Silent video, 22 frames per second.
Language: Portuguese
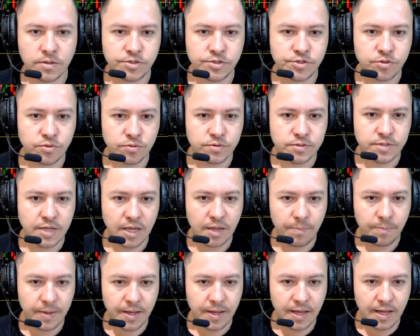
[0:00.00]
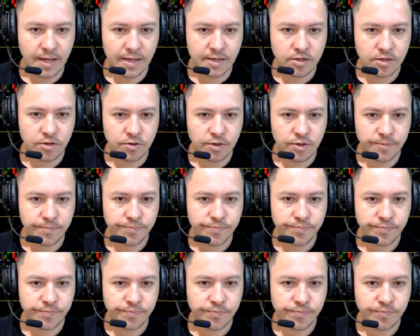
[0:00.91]
A gente consegue pegar aqui, ó.
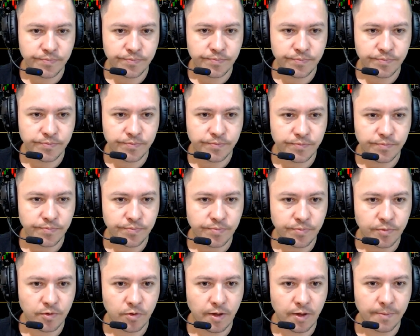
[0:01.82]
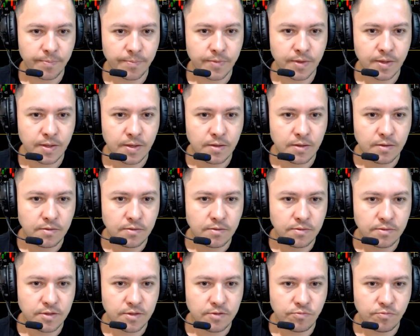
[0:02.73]
ó.
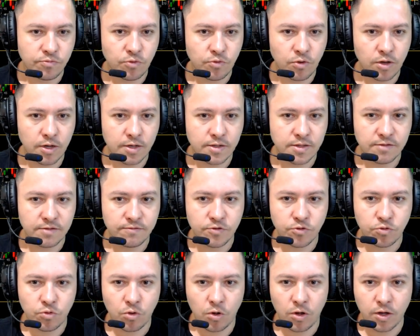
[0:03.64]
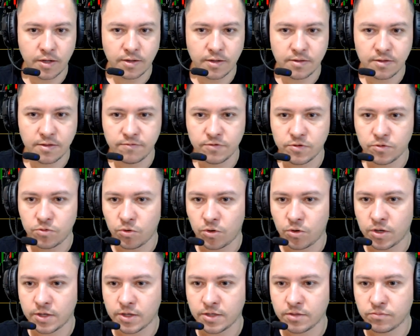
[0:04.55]
toque, teve toque, teve
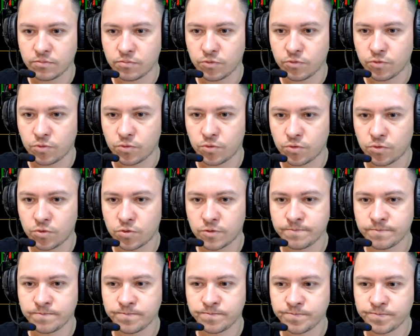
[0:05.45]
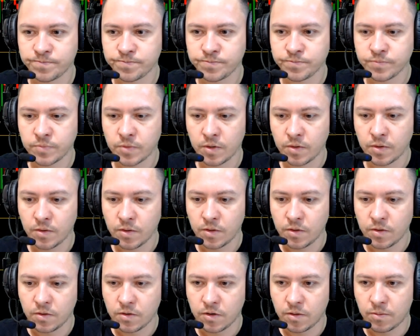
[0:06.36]
toque, tocou.
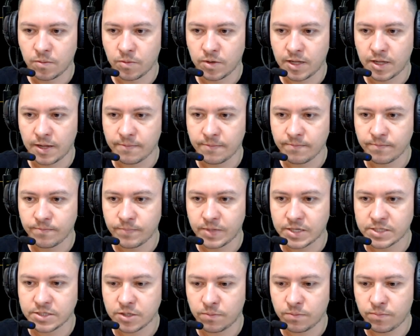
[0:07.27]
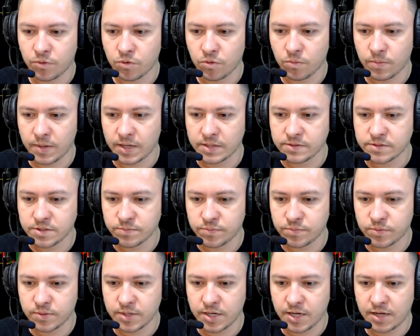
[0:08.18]
Vamos lá, baixar um pouco mais o
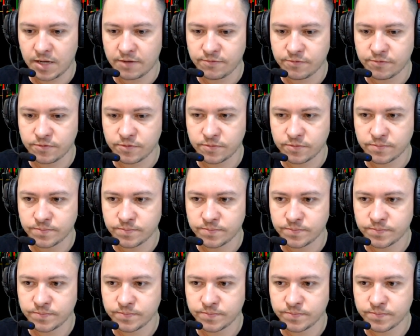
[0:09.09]
tempo gráfico